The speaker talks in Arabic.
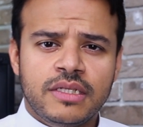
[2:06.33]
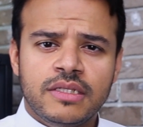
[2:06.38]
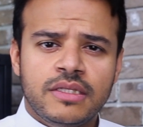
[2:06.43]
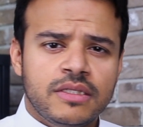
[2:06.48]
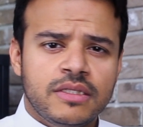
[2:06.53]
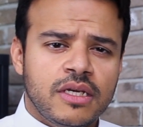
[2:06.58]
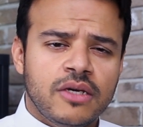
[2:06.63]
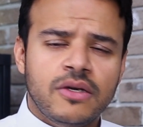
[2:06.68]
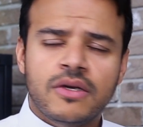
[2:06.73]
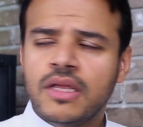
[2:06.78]
اللي انت
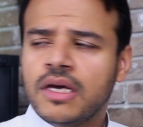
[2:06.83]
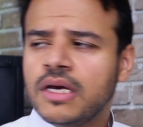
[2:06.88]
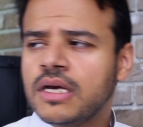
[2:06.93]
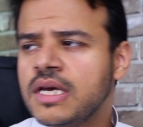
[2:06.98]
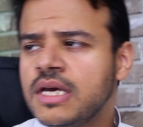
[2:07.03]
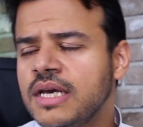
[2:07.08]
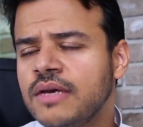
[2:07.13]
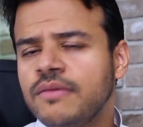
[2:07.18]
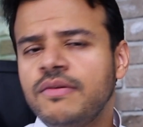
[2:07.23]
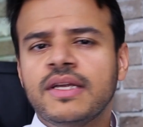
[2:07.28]
تاخذها
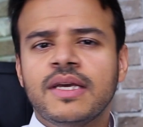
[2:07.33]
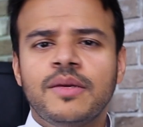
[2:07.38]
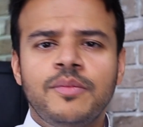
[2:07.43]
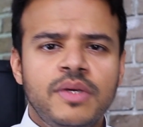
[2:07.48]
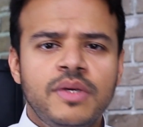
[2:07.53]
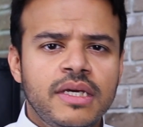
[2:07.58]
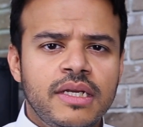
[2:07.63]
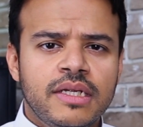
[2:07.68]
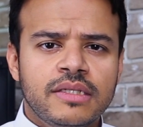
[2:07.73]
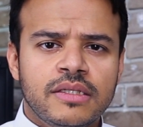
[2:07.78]
في
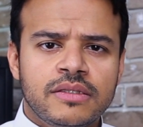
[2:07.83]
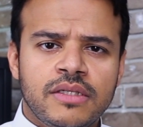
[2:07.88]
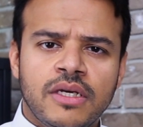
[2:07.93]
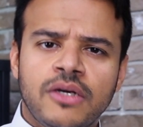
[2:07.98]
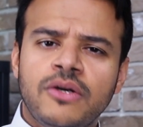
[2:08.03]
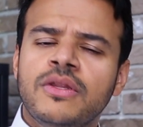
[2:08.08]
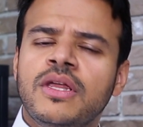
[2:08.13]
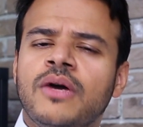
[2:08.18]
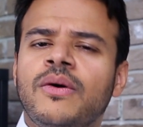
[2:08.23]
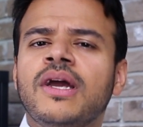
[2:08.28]
الكميه اللي انت
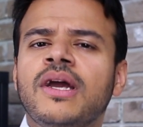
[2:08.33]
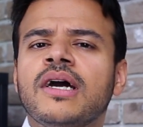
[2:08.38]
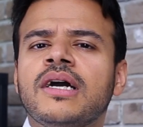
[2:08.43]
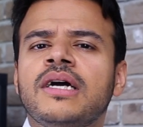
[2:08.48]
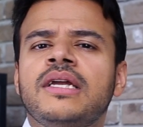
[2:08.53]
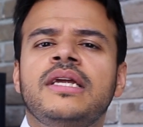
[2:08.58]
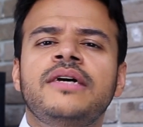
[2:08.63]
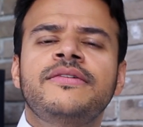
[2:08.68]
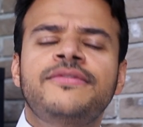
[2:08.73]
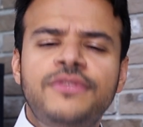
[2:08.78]
تاخذها وعلى
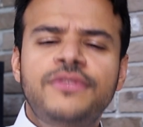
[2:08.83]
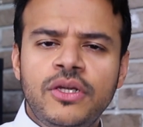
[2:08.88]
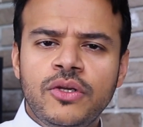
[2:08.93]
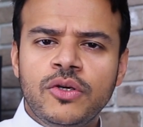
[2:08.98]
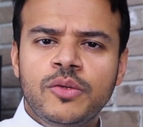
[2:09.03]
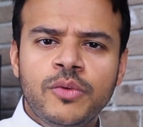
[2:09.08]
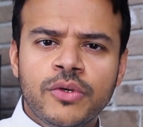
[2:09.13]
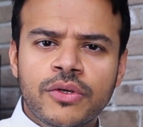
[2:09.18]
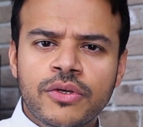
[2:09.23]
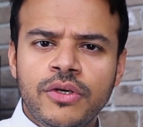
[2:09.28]
الاقل افدي
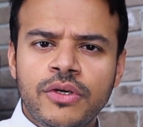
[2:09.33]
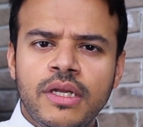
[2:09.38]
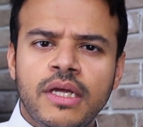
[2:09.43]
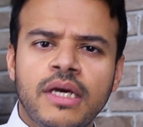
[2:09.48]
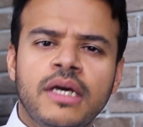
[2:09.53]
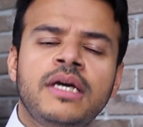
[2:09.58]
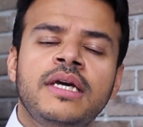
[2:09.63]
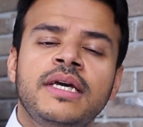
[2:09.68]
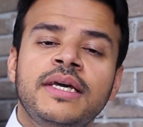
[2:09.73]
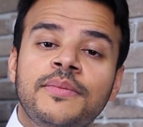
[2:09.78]
الامور
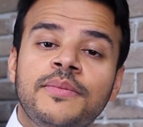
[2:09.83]
كلها